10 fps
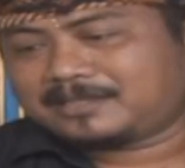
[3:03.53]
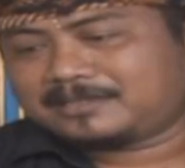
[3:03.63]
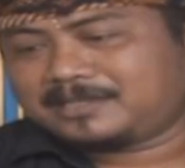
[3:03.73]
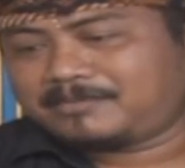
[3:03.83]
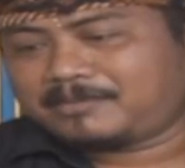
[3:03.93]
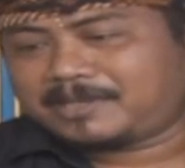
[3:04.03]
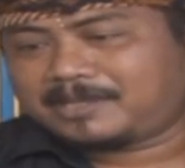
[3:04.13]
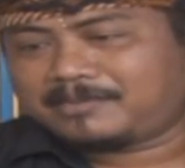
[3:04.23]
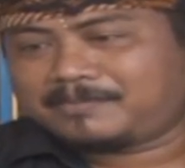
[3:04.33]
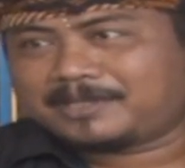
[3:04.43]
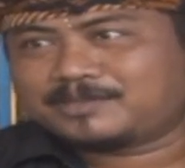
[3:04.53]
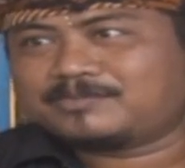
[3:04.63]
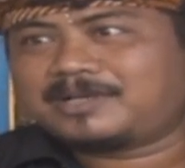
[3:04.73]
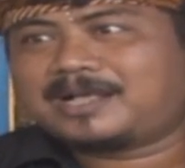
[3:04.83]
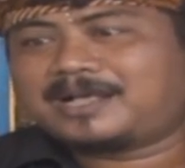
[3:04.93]
kecil memang memang
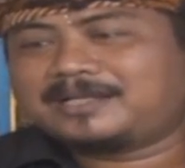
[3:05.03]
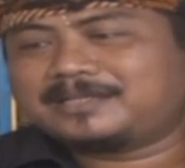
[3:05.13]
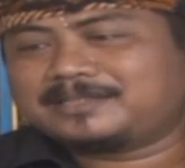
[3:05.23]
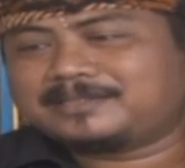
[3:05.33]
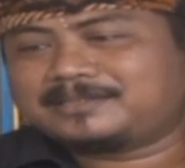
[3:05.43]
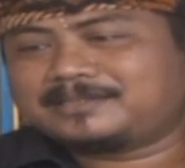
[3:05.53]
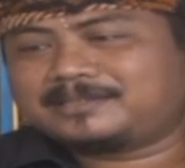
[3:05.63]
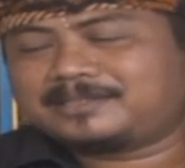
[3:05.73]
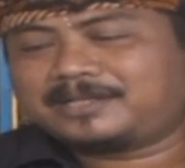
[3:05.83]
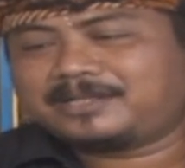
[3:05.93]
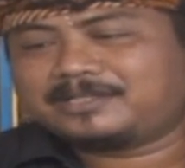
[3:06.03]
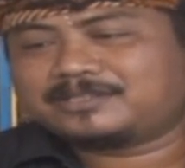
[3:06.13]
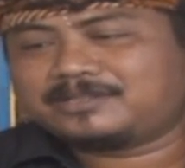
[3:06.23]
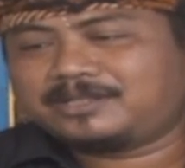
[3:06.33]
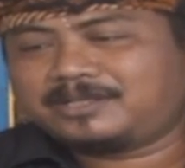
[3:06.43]
suka nih dari
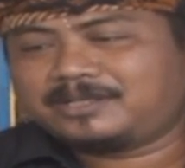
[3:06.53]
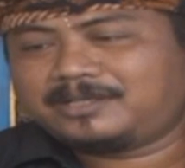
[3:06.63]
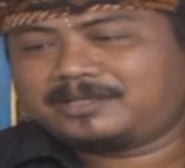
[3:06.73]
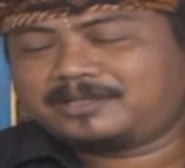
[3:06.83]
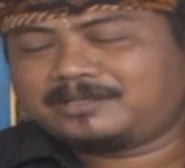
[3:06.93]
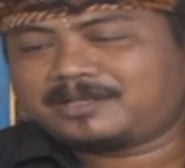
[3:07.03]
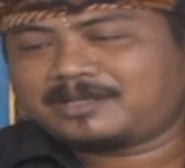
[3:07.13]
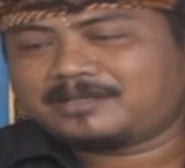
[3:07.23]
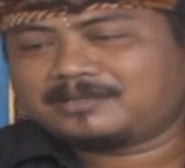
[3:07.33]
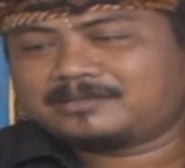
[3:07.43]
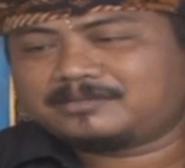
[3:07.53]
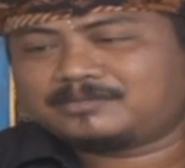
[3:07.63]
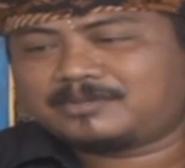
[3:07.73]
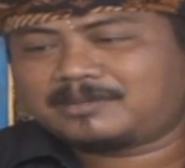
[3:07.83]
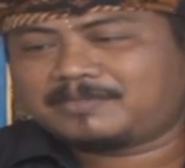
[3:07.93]
SD yang
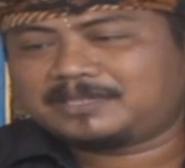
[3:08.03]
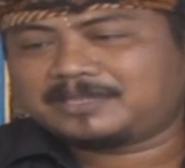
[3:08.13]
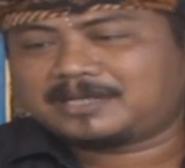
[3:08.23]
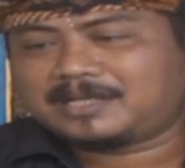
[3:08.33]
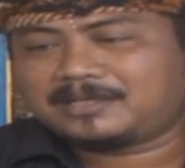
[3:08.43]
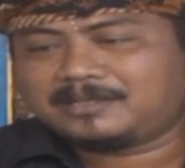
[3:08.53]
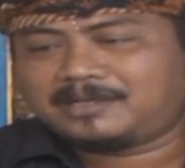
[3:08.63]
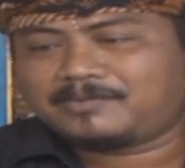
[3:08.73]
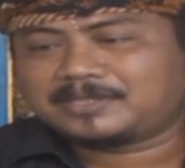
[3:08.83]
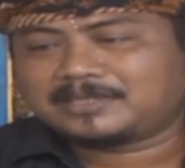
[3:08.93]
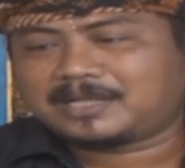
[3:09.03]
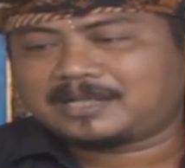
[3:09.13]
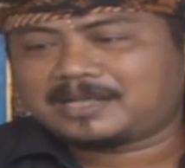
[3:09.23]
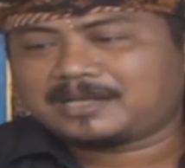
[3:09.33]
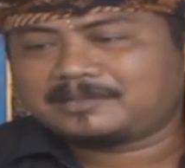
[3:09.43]
sudah belajar dari lewat
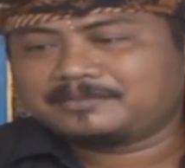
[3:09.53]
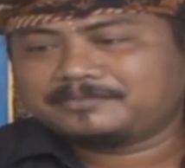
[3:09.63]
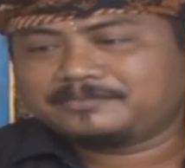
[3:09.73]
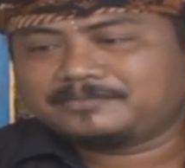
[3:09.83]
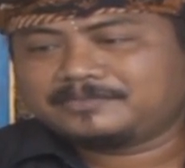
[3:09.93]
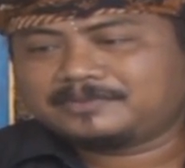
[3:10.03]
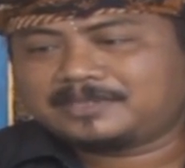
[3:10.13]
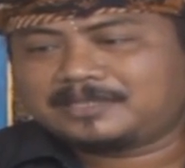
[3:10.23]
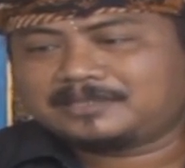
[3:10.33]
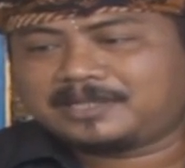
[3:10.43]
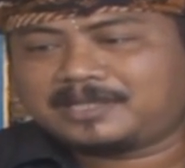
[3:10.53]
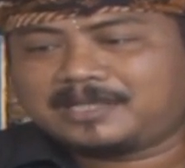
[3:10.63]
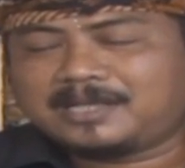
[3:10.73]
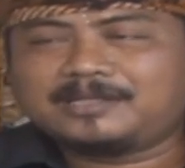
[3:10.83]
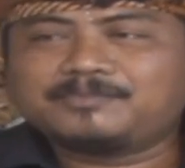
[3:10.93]
sanggar dan sering
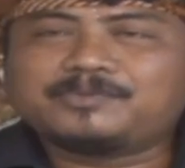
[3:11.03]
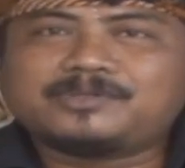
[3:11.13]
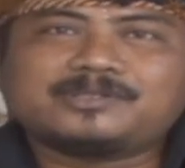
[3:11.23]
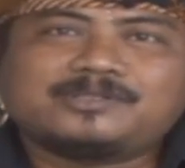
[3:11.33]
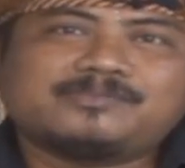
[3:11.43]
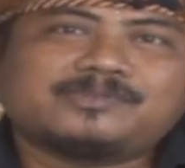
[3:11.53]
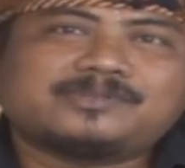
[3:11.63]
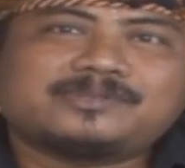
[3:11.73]
ngayah di pura dengan